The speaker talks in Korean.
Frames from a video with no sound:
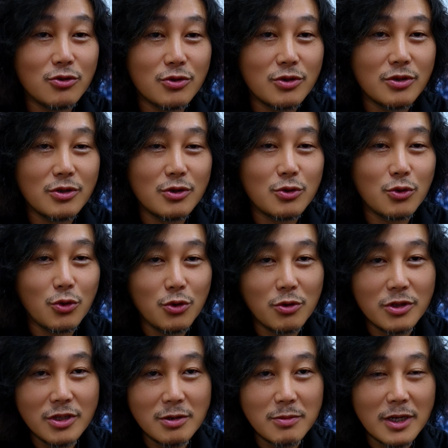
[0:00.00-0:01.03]
주는
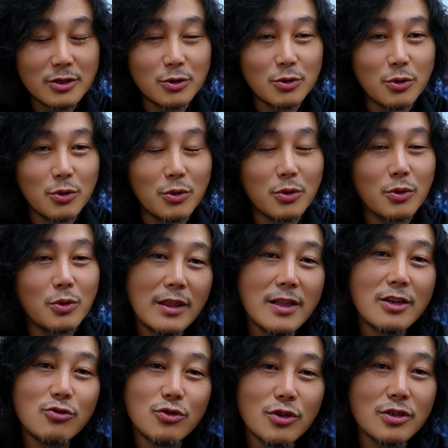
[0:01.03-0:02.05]
조연들마저도
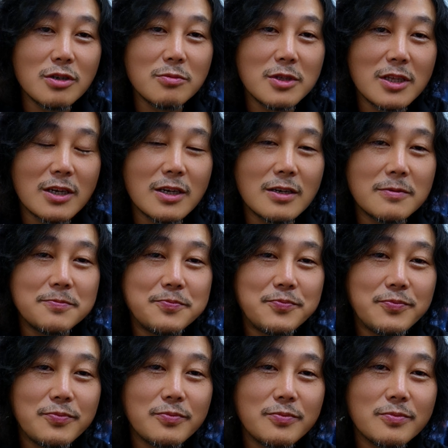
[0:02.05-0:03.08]
옛날 주연급이다.
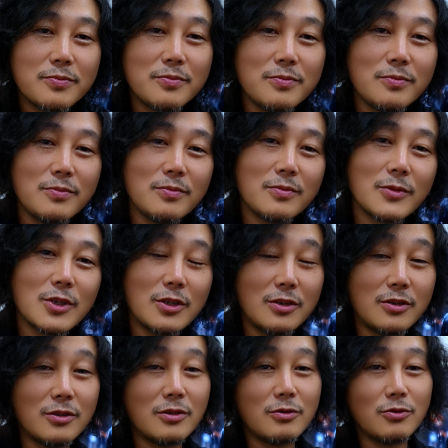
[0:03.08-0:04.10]

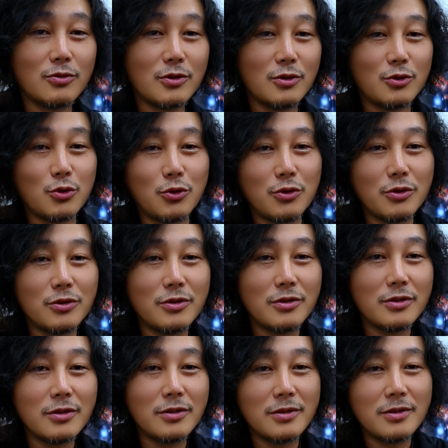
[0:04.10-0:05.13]
그래서 그
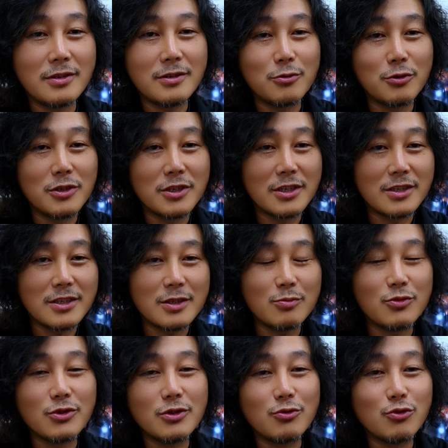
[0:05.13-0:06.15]
조연으로 이제
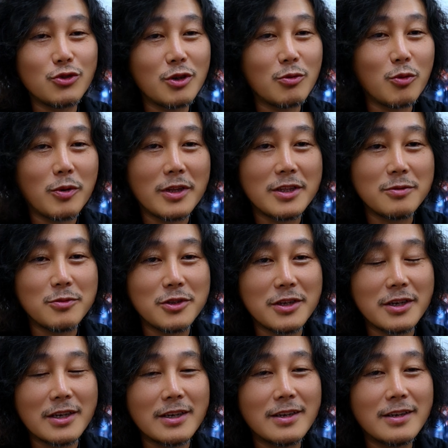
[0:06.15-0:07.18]
뜨신 분들 우습게 보면 안
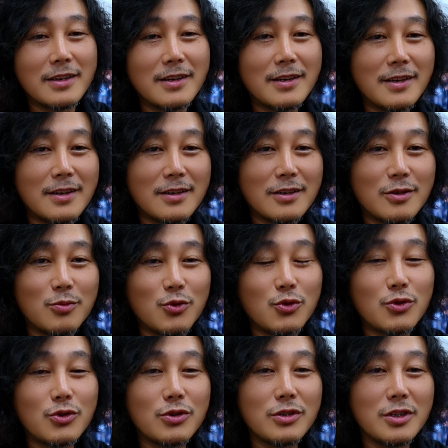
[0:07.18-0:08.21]
됩니다.
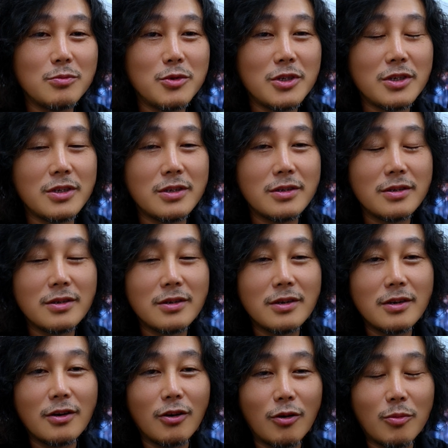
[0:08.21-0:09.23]
그분들은 이미
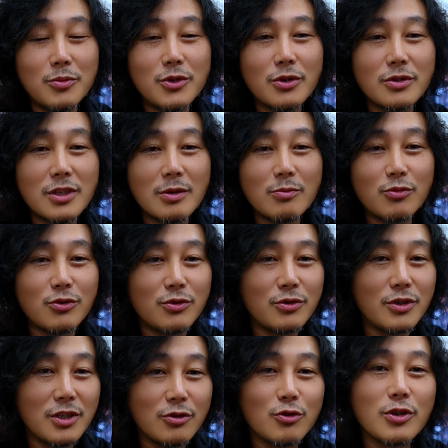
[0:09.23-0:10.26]
엄청난
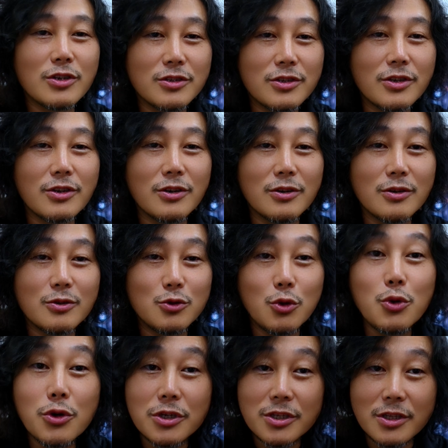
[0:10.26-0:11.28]
부를 이루셨어요.
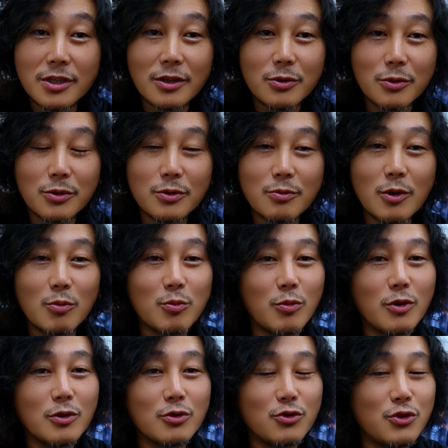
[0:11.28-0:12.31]
조연인데도. 어,
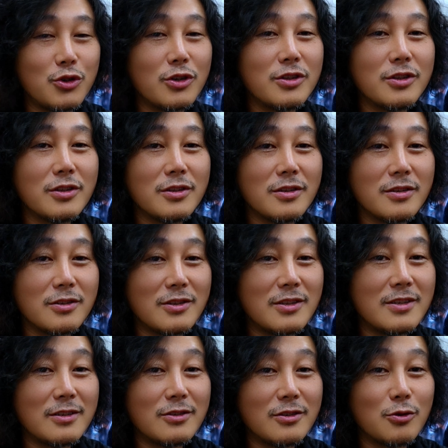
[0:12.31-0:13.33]
뭐 주연
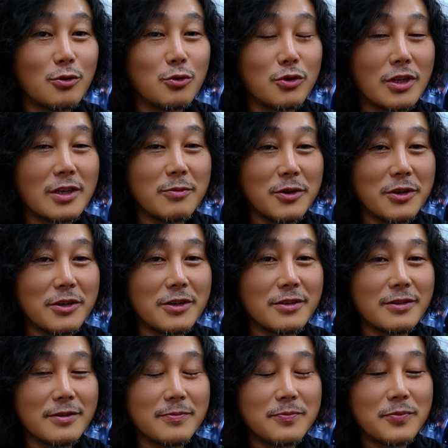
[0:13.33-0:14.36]
정도
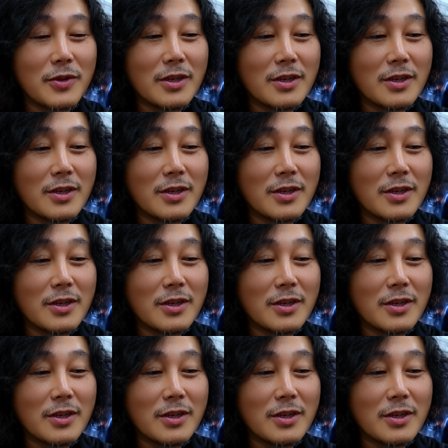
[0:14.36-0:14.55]
되면